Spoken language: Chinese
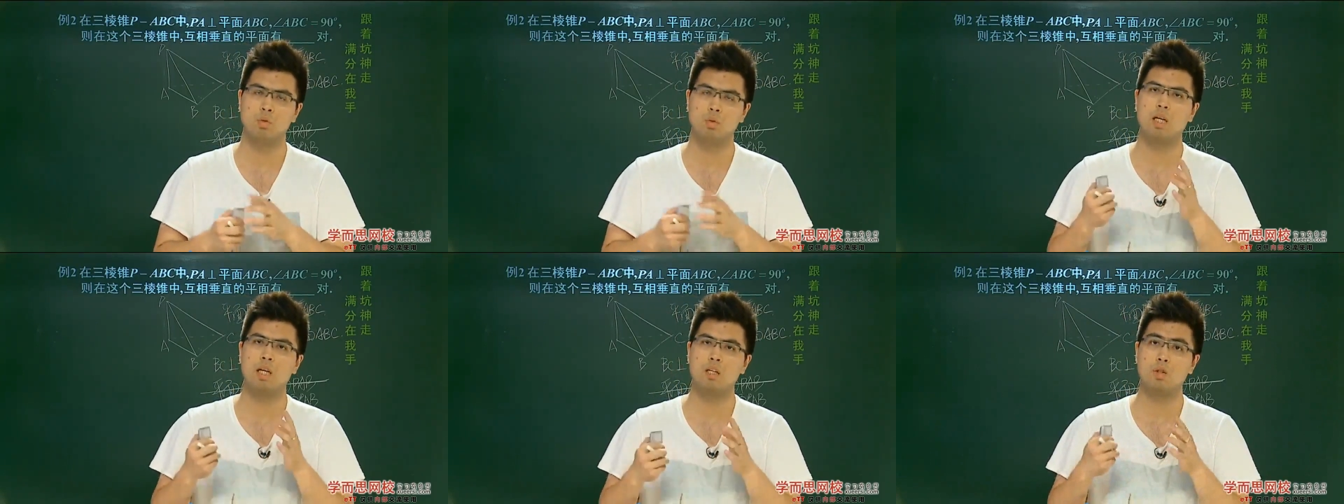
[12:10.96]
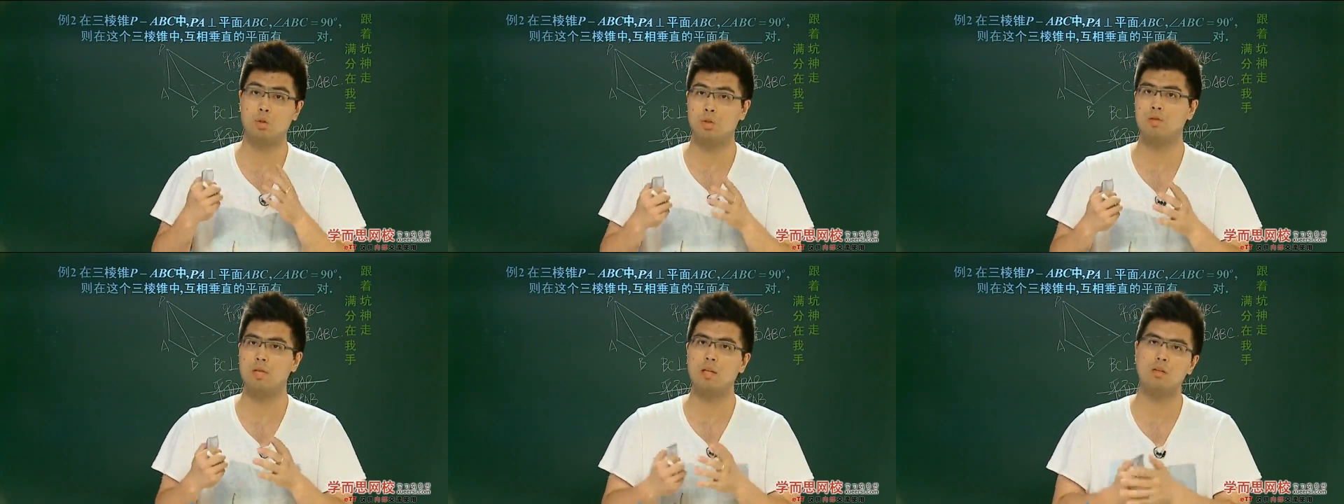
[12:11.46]
这个答案呢就
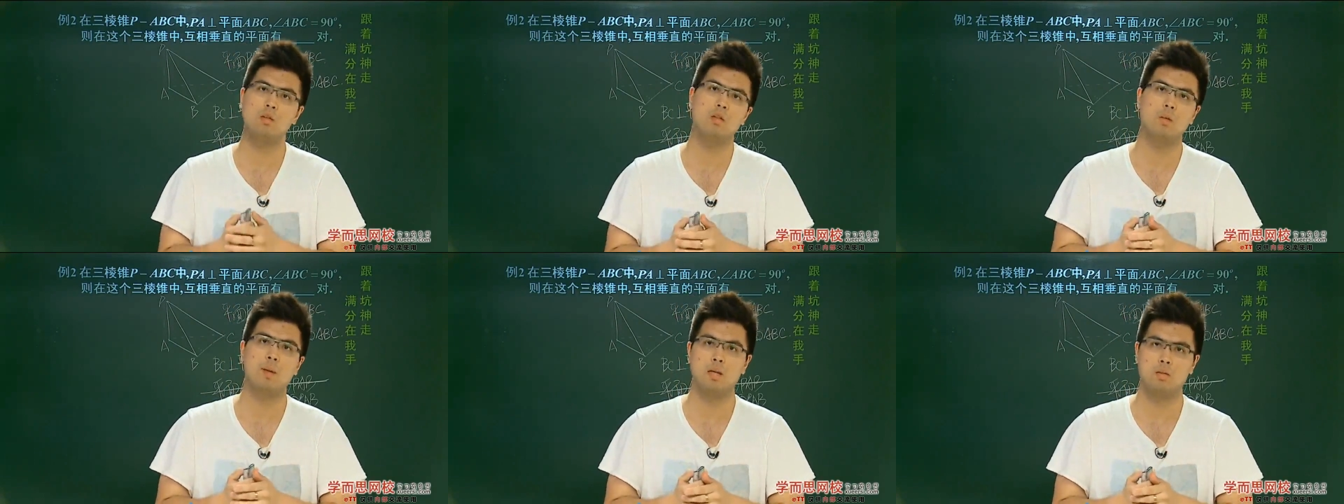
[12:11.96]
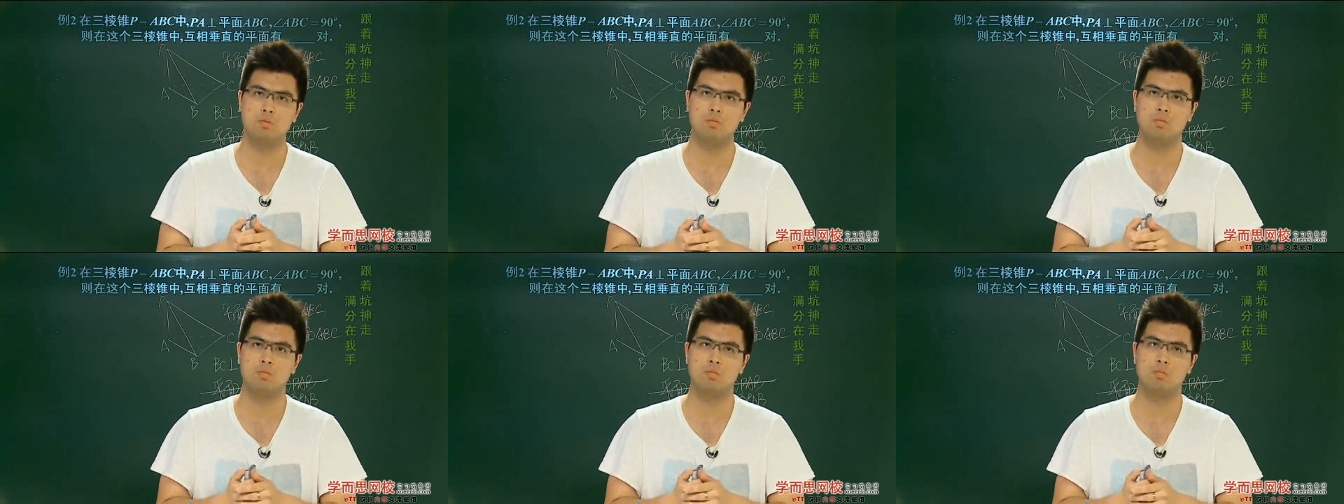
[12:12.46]
是三，对吧？
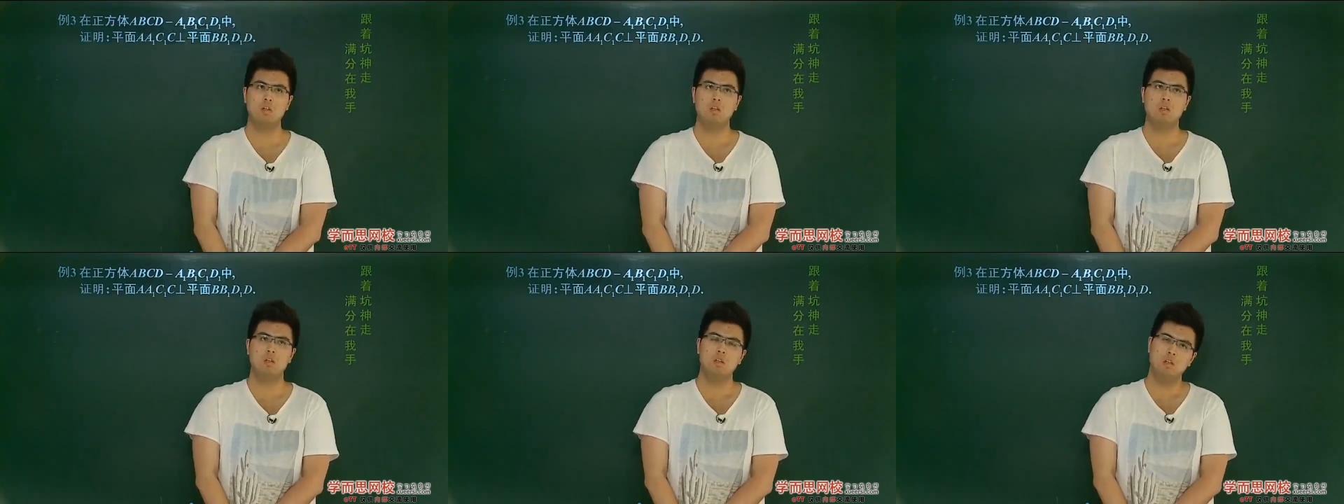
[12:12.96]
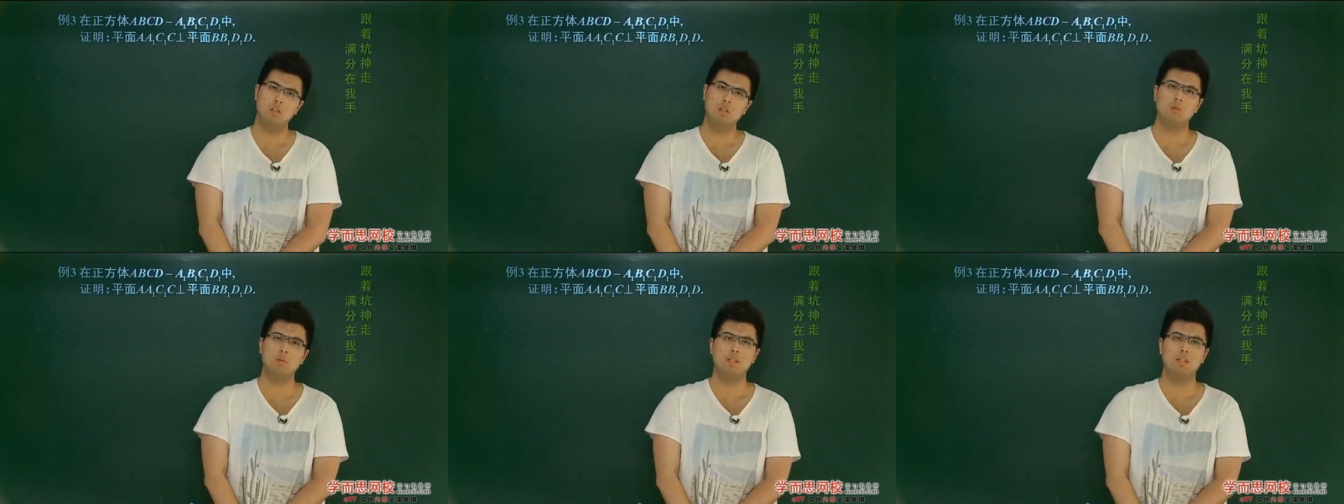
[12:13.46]
好的，
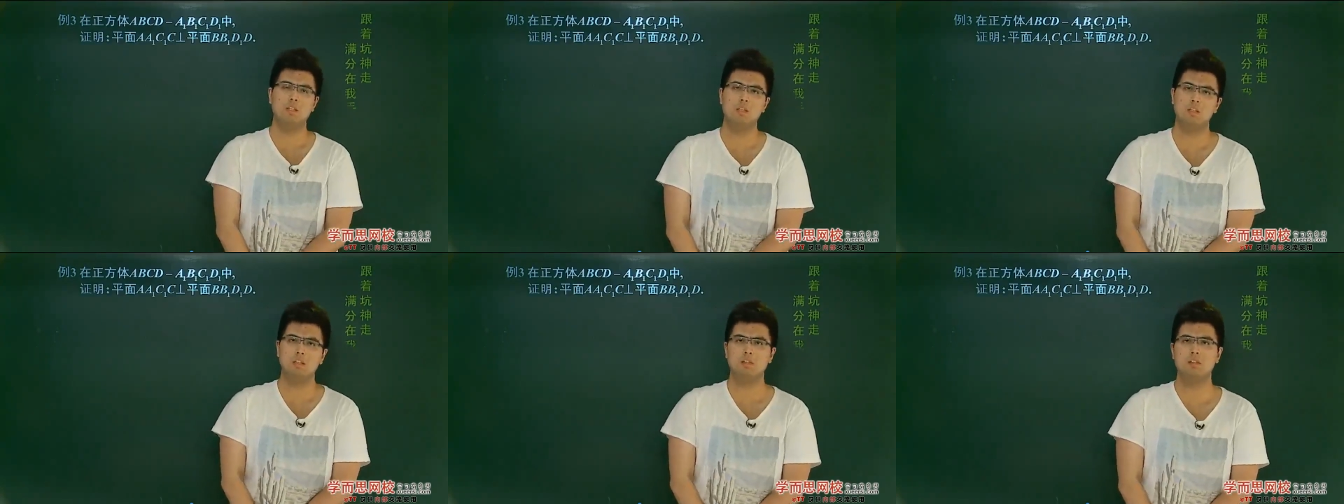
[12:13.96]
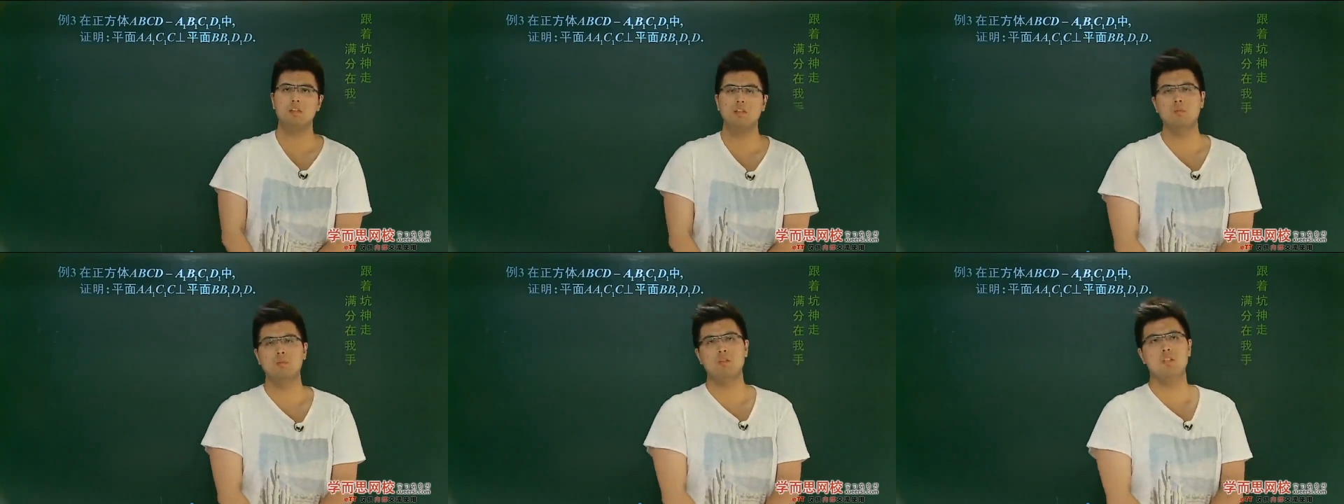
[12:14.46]
我们来看例习三，
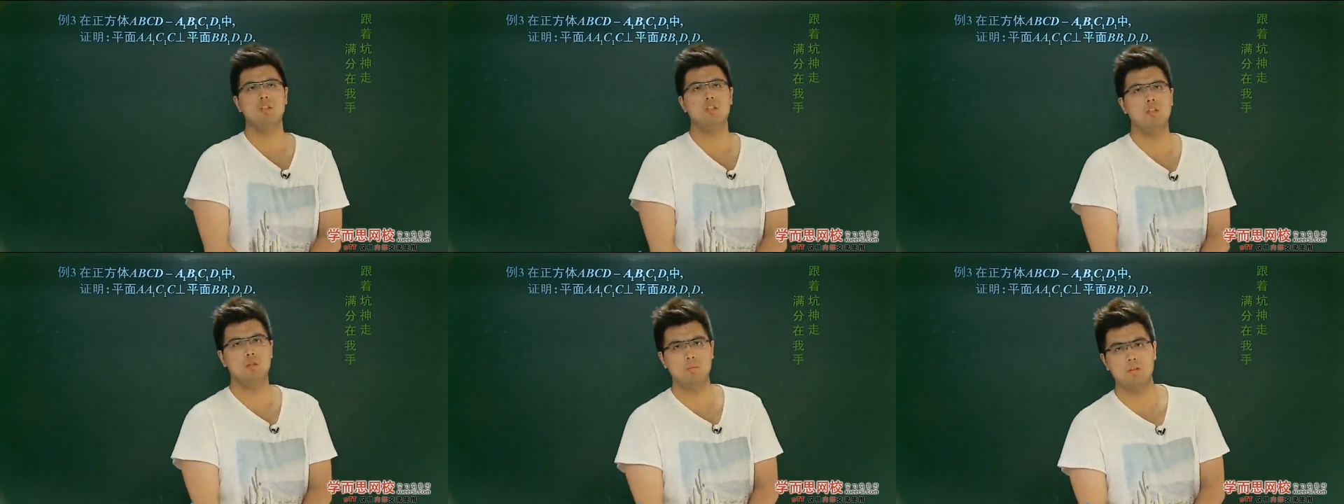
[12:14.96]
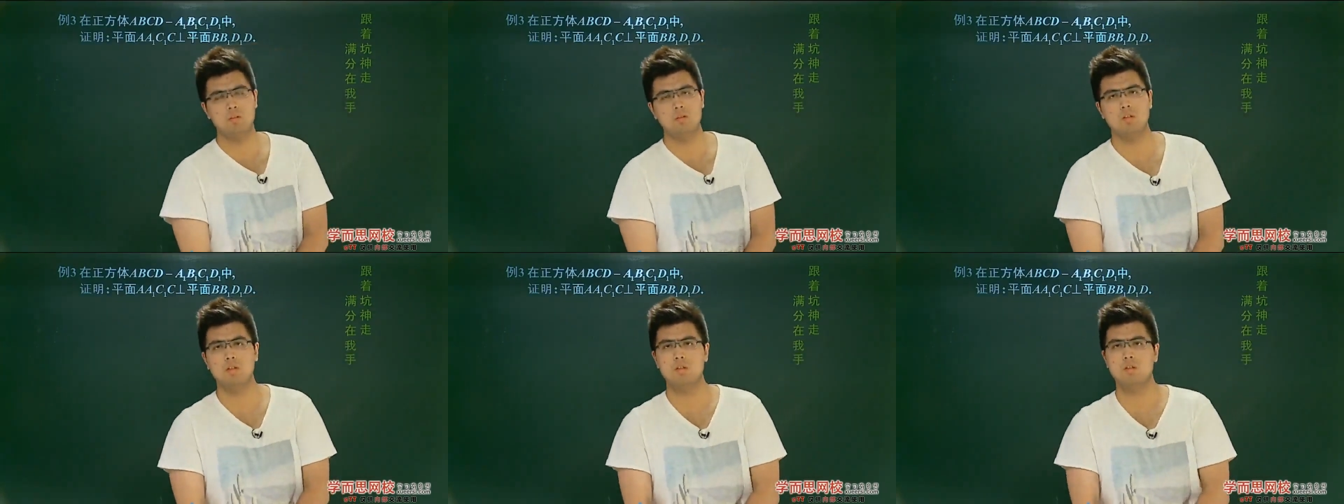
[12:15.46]
那么这个题目呢
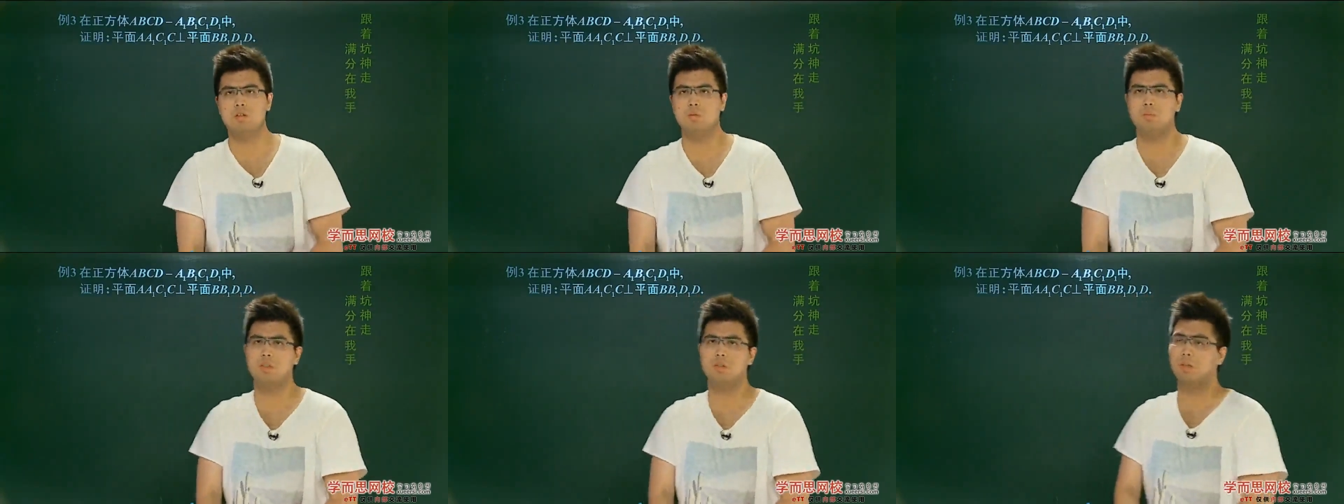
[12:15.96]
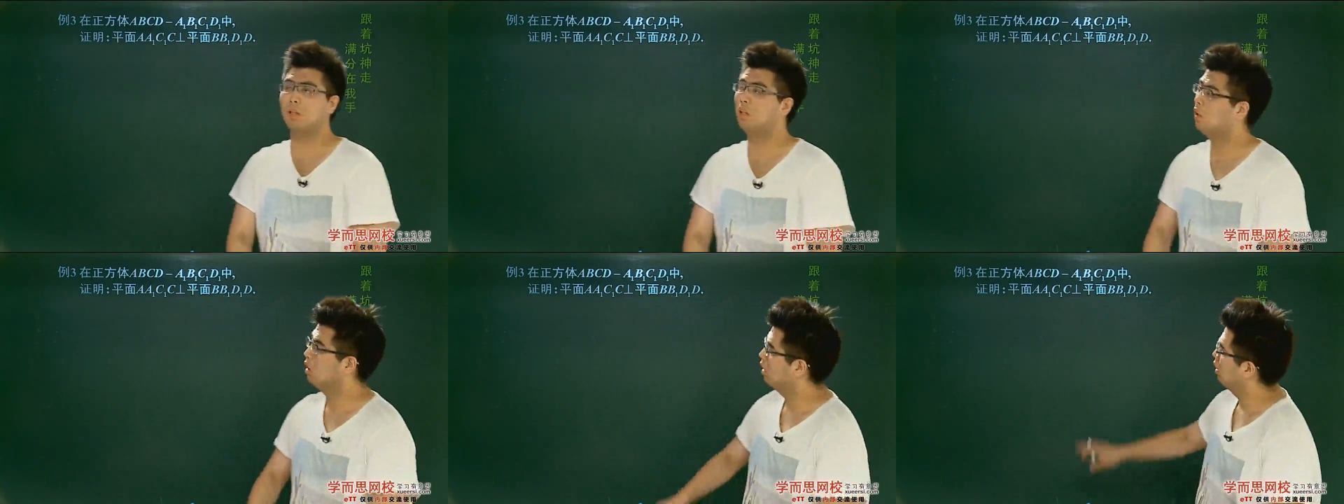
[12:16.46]
是要证明什么？
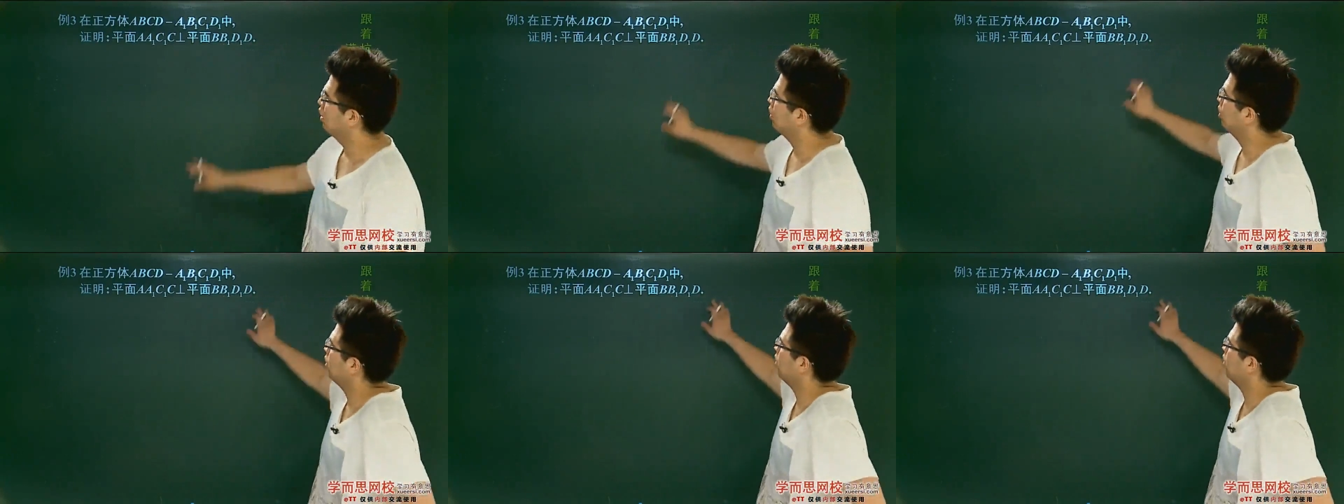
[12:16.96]
有一